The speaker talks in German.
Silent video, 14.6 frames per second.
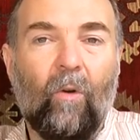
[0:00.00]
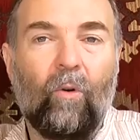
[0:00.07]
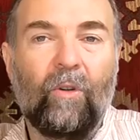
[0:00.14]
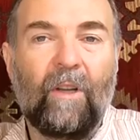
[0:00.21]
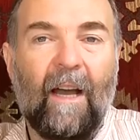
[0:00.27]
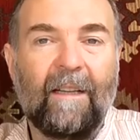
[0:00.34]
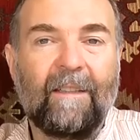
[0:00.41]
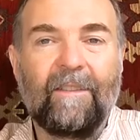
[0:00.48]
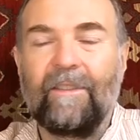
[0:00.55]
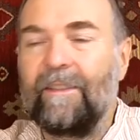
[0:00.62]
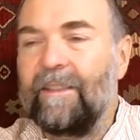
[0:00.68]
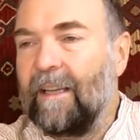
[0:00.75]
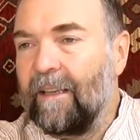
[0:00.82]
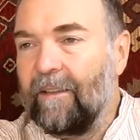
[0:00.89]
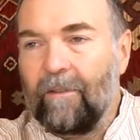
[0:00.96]
und hat
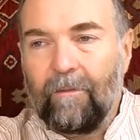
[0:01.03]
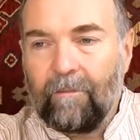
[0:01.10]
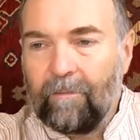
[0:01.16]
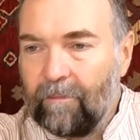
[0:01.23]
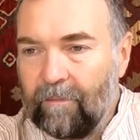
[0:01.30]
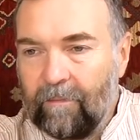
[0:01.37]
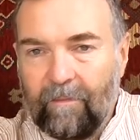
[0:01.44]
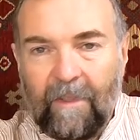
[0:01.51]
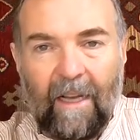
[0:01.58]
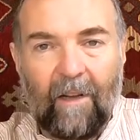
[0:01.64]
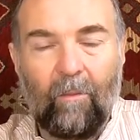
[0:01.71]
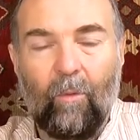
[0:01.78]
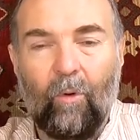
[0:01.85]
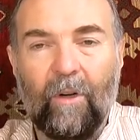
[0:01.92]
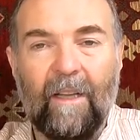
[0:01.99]
die dann nach
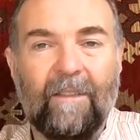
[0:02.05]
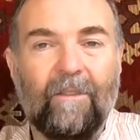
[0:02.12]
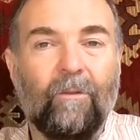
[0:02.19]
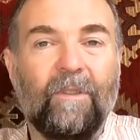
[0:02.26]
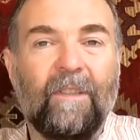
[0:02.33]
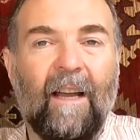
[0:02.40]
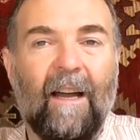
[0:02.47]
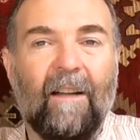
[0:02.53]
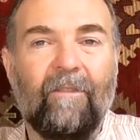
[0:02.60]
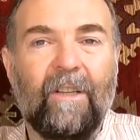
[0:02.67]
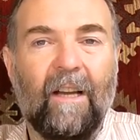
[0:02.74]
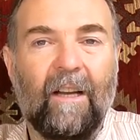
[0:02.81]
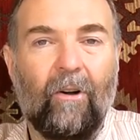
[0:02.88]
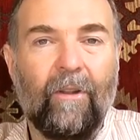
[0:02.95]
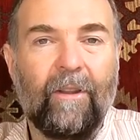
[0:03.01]
Monaten und Jahren
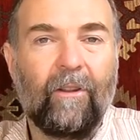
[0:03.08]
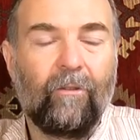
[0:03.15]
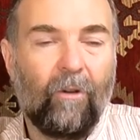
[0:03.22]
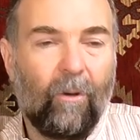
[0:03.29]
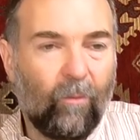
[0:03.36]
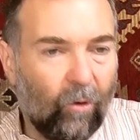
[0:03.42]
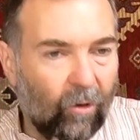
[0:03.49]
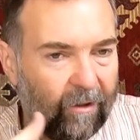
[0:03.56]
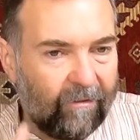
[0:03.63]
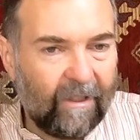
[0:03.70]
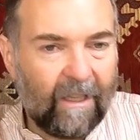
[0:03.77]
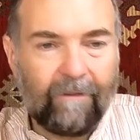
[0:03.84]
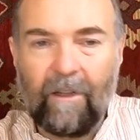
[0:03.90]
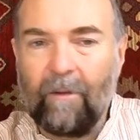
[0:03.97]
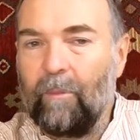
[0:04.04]
wieder rausgenommen und
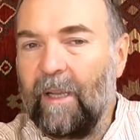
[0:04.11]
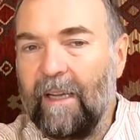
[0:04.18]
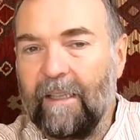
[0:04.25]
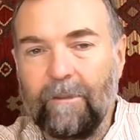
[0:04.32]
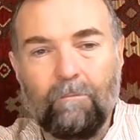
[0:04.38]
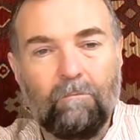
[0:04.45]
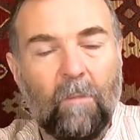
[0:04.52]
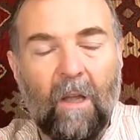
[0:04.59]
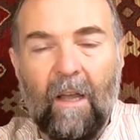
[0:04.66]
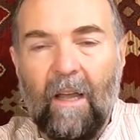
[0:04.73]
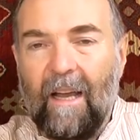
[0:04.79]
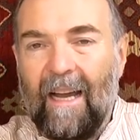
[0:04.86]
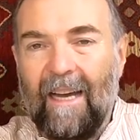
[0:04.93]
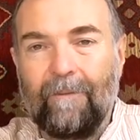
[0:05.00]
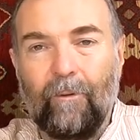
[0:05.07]
wieder vermehrt.
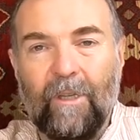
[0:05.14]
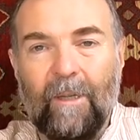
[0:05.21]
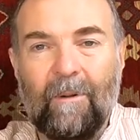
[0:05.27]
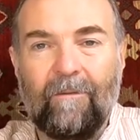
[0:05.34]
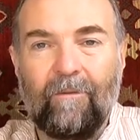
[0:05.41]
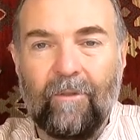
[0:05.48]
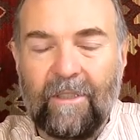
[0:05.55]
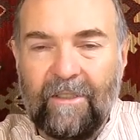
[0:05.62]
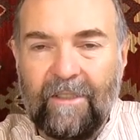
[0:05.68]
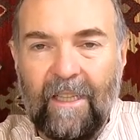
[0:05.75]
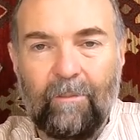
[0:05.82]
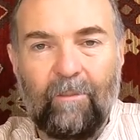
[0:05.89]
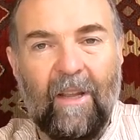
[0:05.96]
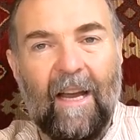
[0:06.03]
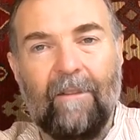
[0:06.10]
Hat wunderbar
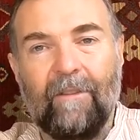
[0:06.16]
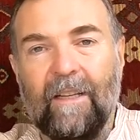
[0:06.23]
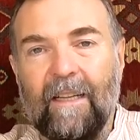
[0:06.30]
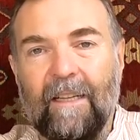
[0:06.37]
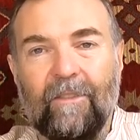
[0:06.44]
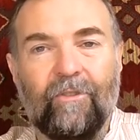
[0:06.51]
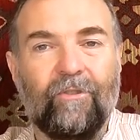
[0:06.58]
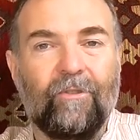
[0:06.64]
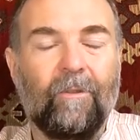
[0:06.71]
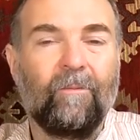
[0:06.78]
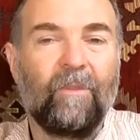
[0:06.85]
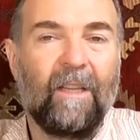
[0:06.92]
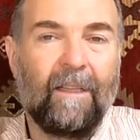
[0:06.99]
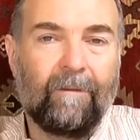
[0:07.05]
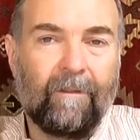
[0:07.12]
funktioniert, pH-Wert hat
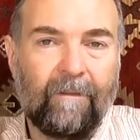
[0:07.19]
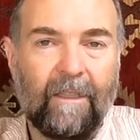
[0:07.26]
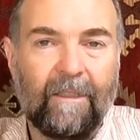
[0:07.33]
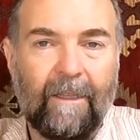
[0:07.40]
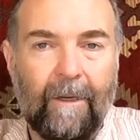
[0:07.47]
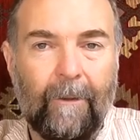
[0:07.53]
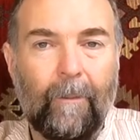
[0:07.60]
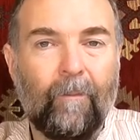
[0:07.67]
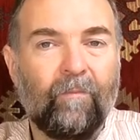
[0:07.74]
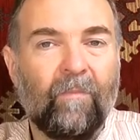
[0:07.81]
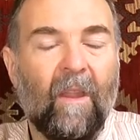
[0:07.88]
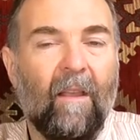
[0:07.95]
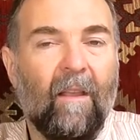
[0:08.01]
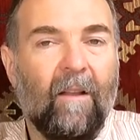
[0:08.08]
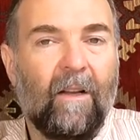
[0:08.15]
gestimmt, Hefe war da,
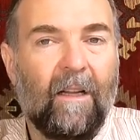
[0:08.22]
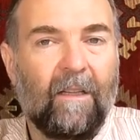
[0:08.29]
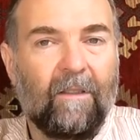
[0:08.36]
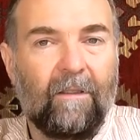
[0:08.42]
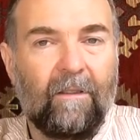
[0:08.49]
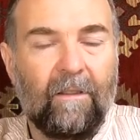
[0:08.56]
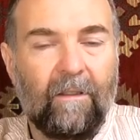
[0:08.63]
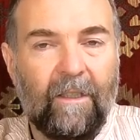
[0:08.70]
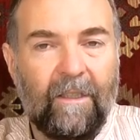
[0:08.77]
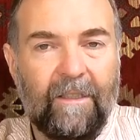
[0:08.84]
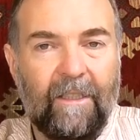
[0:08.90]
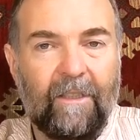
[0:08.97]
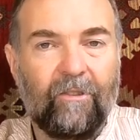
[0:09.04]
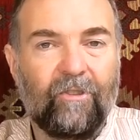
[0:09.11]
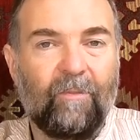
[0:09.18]
hat äh,
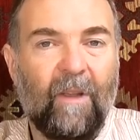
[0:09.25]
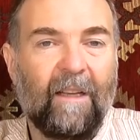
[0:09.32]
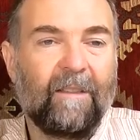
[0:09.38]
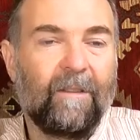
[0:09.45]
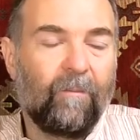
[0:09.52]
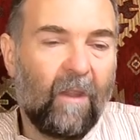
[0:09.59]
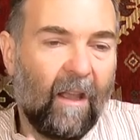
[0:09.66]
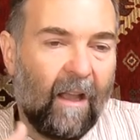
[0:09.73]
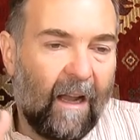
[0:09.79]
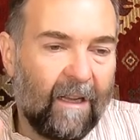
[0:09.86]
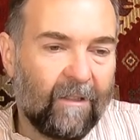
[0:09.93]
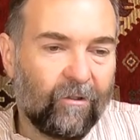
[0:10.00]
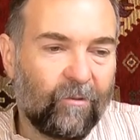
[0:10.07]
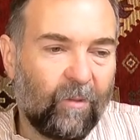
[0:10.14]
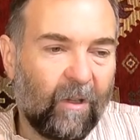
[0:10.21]
richtig geschmeckt.
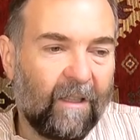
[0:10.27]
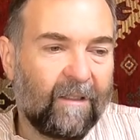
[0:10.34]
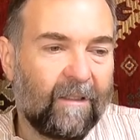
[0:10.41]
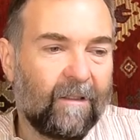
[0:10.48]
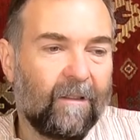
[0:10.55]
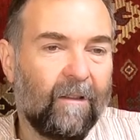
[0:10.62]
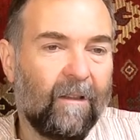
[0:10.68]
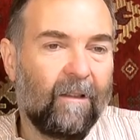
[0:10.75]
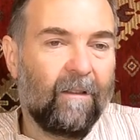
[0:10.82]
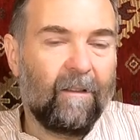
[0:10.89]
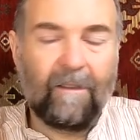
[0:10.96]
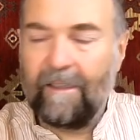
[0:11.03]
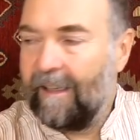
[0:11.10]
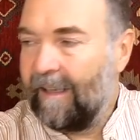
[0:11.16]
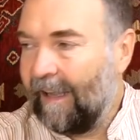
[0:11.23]
Also sprich,
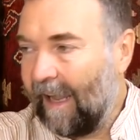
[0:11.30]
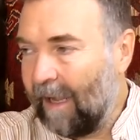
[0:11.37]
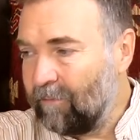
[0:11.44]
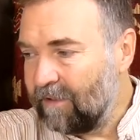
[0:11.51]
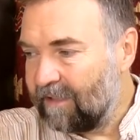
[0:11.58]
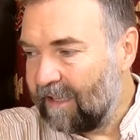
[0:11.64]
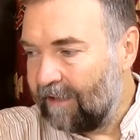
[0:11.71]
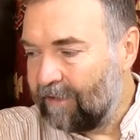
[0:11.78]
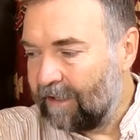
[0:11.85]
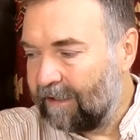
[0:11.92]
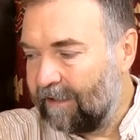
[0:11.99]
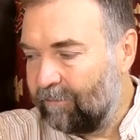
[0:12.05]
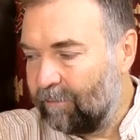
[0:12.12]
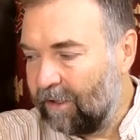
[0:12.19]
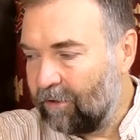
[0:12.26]
die EMs,
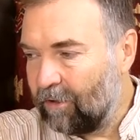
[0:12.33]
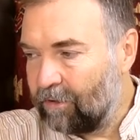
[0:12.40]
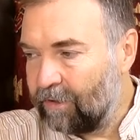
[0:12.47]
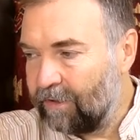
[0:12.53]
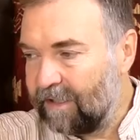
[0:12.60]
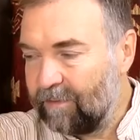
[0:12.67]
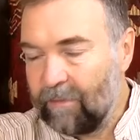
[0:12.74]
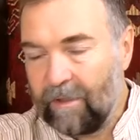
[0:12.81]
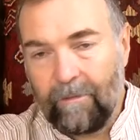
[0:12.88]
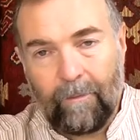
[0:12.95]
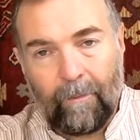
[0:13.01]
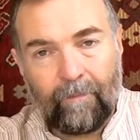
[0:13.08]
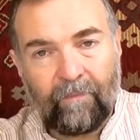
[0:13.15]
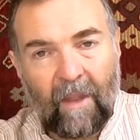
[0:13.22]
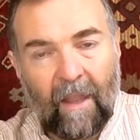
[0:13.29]
effektive Mikroorganismen,